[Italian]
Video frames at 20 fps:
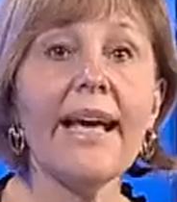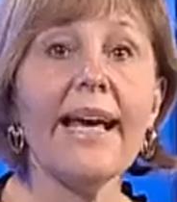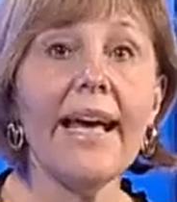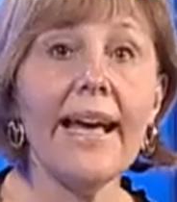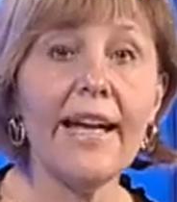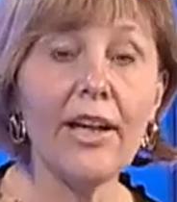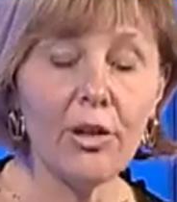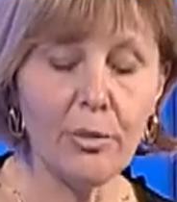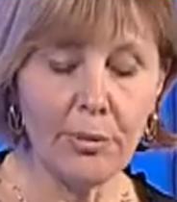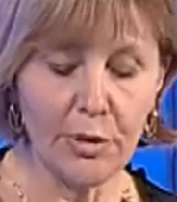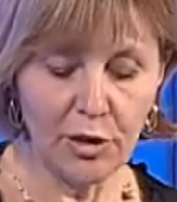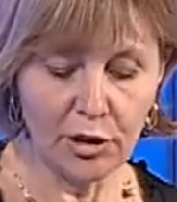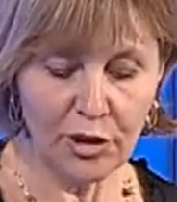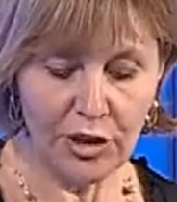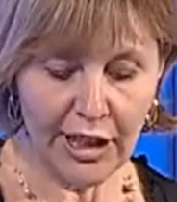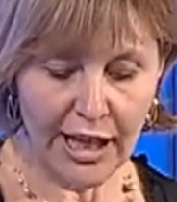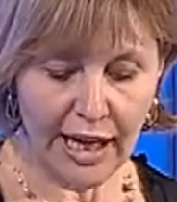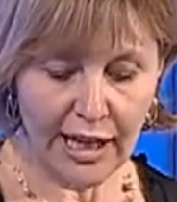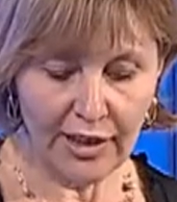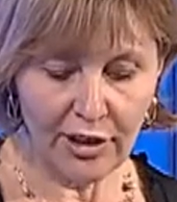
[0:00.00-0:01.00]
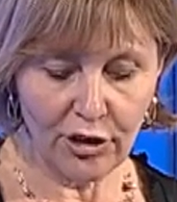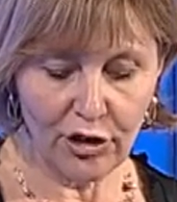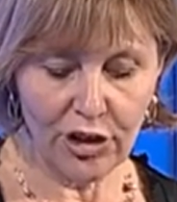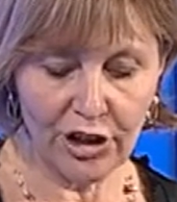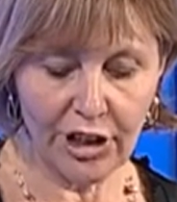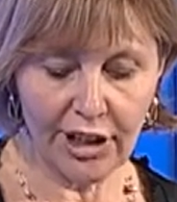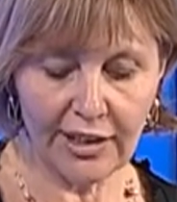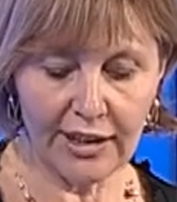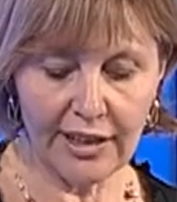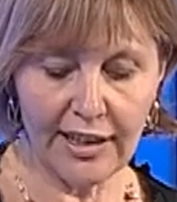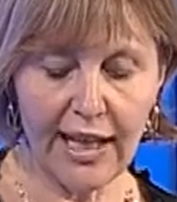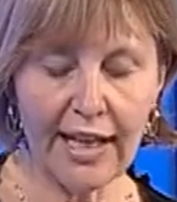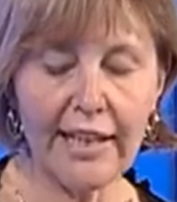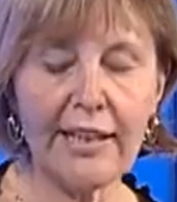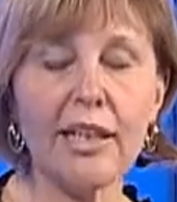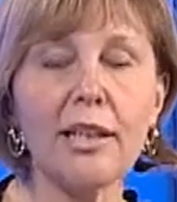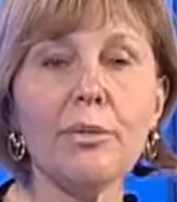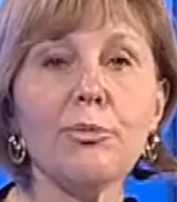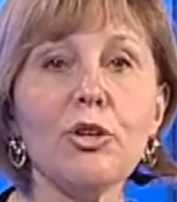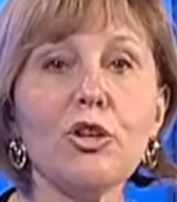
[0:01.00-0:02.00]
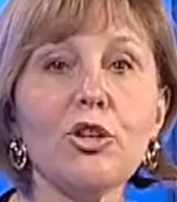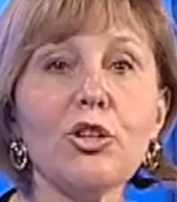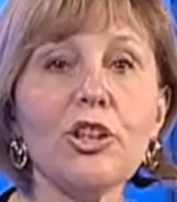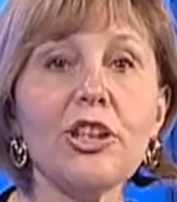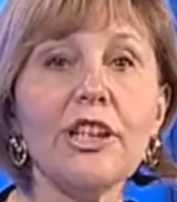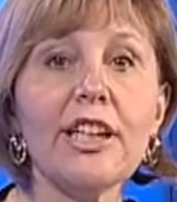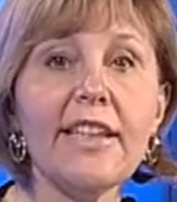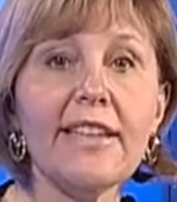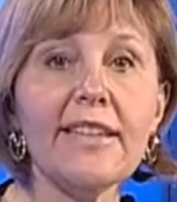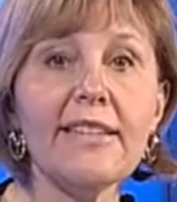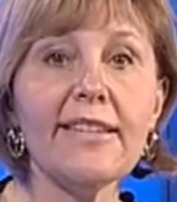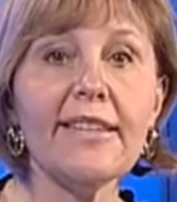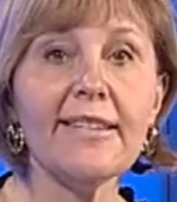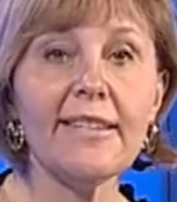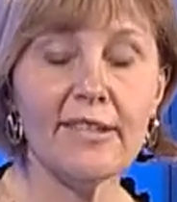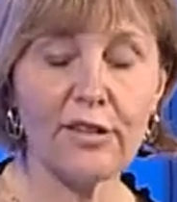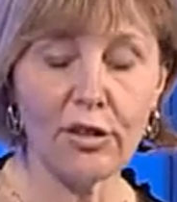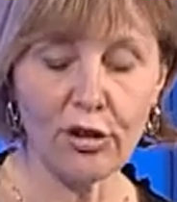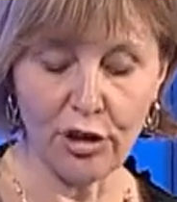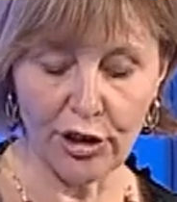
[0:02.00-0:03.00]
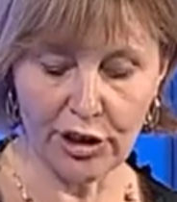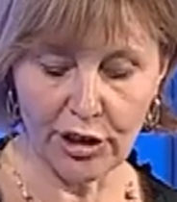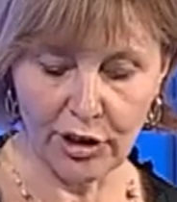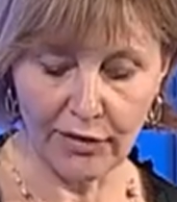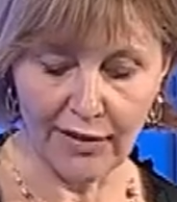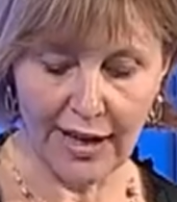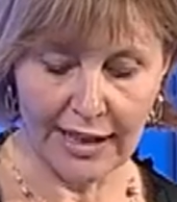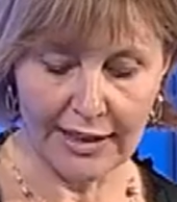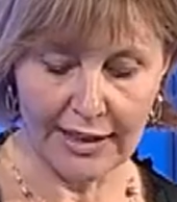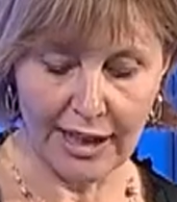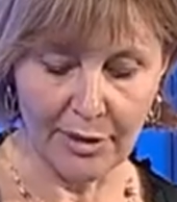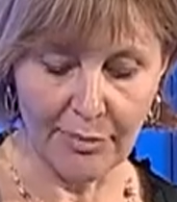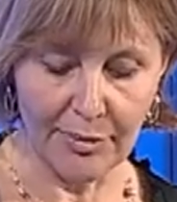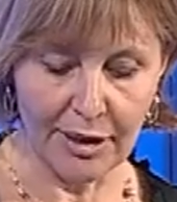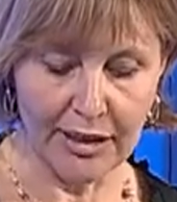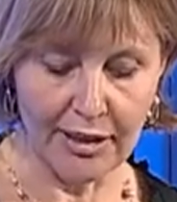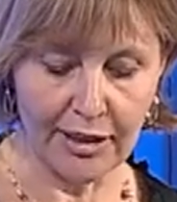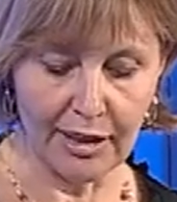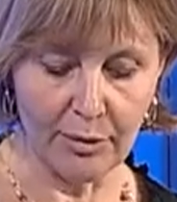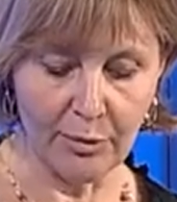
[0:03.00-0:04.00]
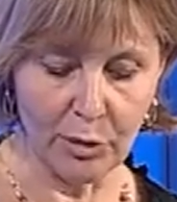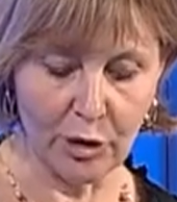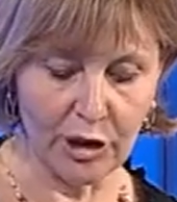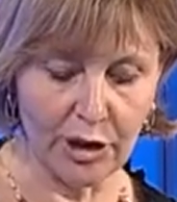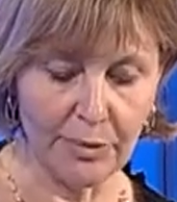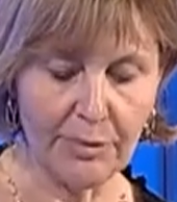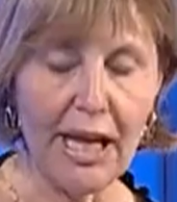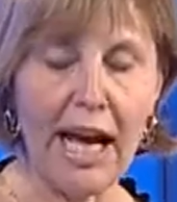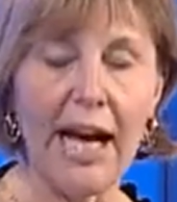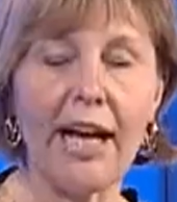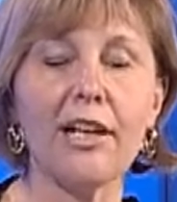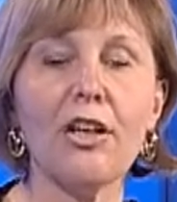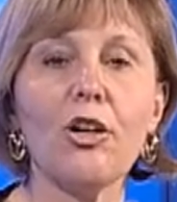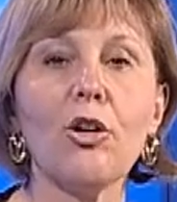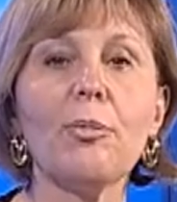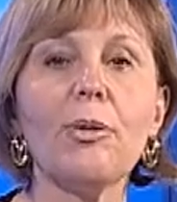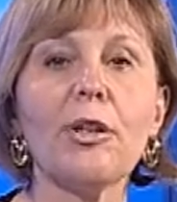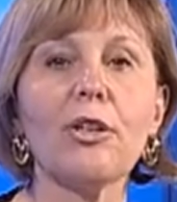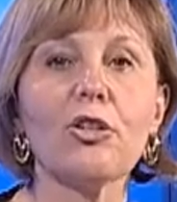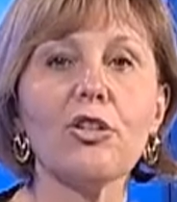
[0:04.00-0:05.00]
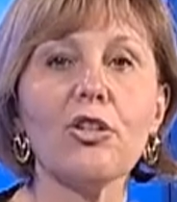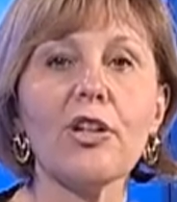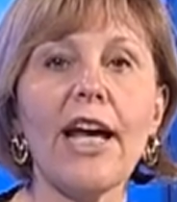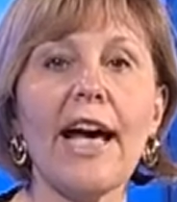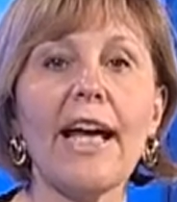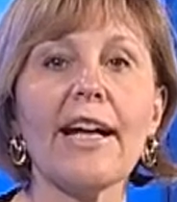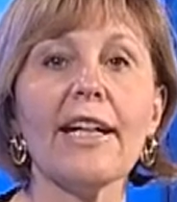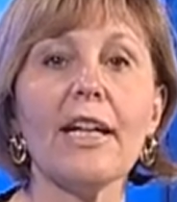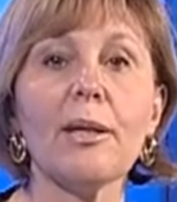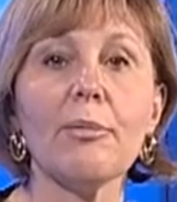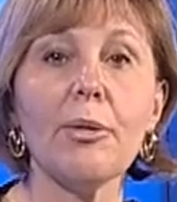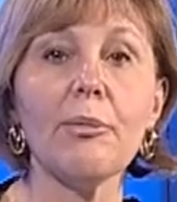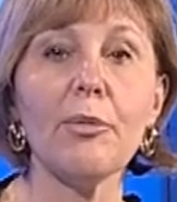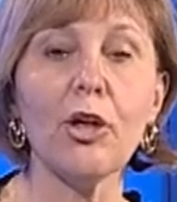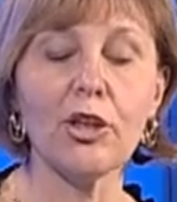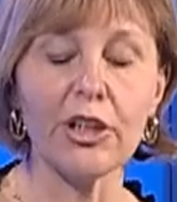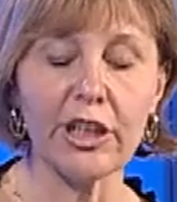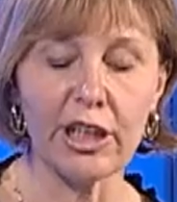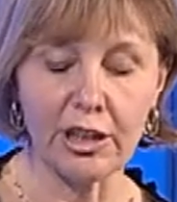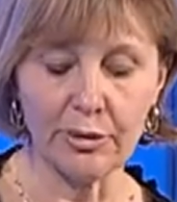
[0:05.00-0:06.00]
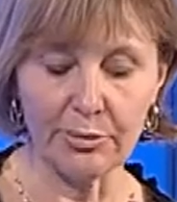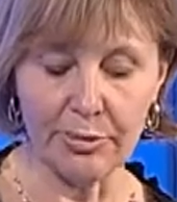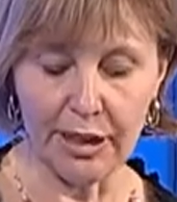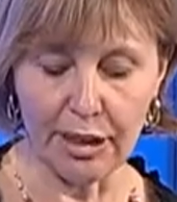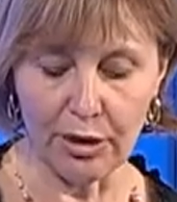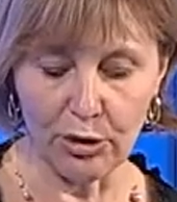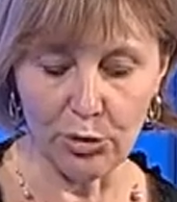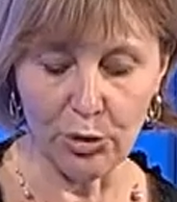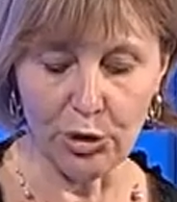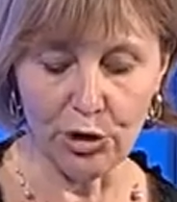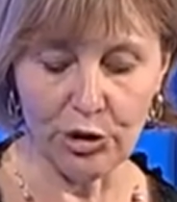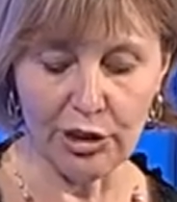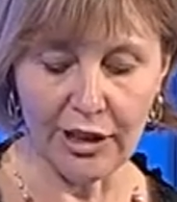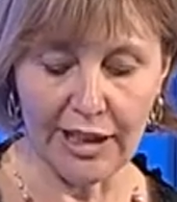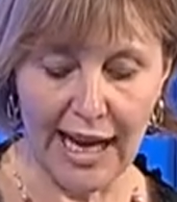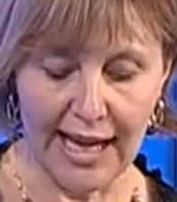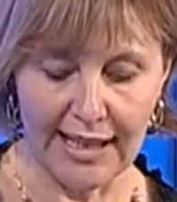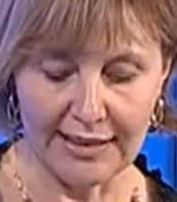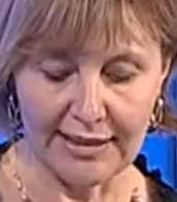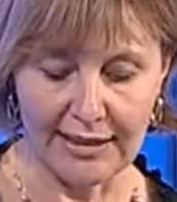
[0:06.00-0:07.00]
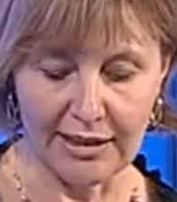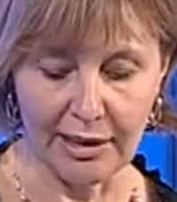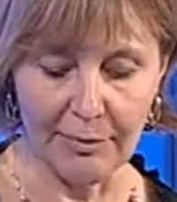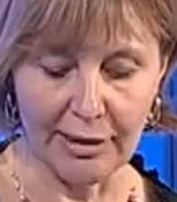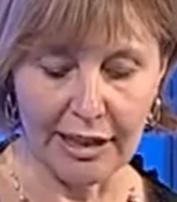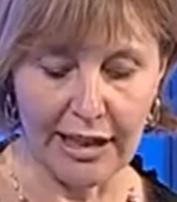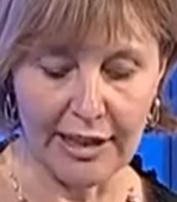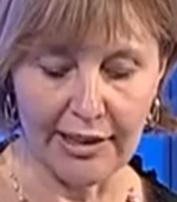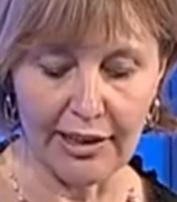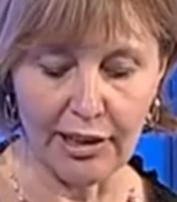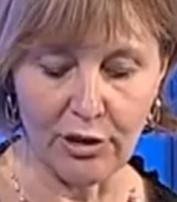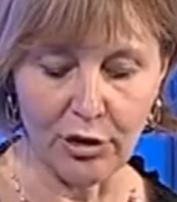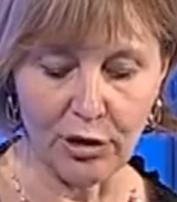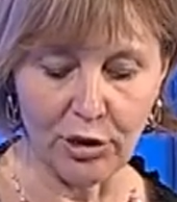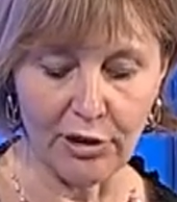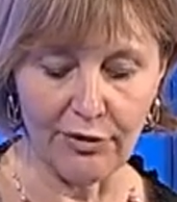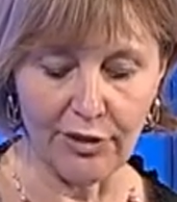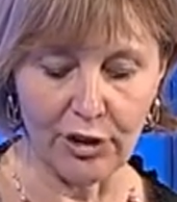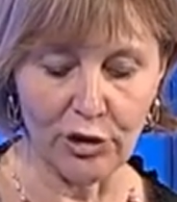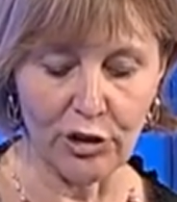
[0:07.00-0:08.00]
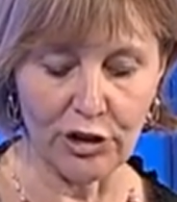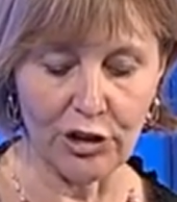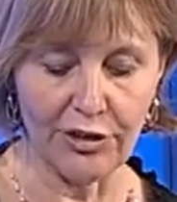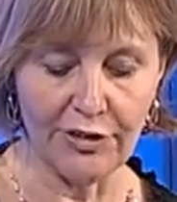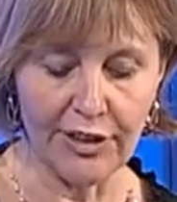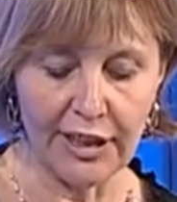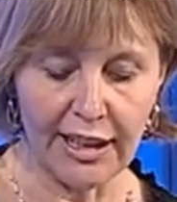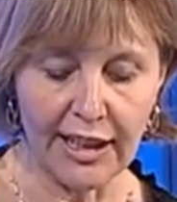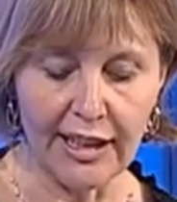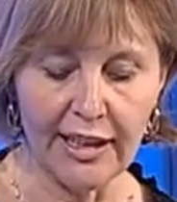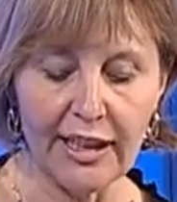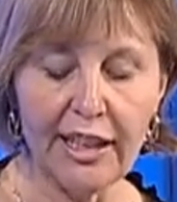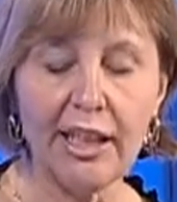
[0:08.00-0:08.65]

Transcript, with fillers: E come ogni anno centinaia di motociclisti si sono ritrovati ai piedi del Monte Bianco per onorare la memoria di Pierlucio Tinazzi, medaglia d'oro al valor civile,